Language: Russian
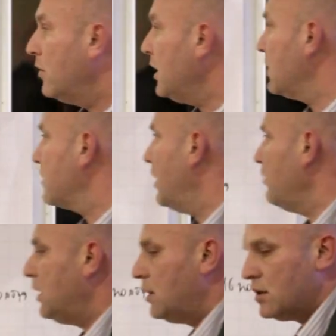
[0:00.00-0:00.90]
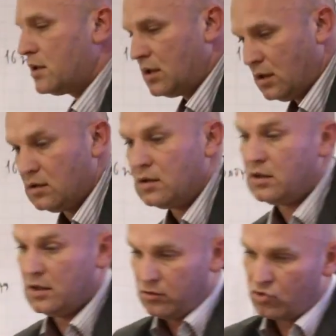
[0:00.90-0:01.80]
Мы с вами закат
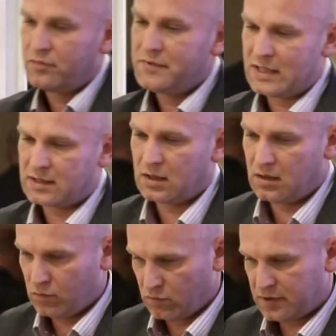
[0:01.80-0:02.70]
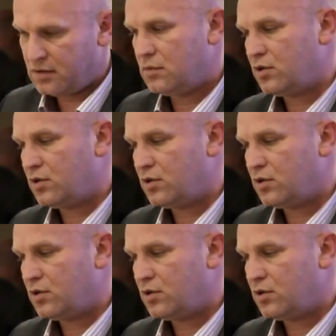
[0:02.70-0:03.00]
изложим текст таким образом,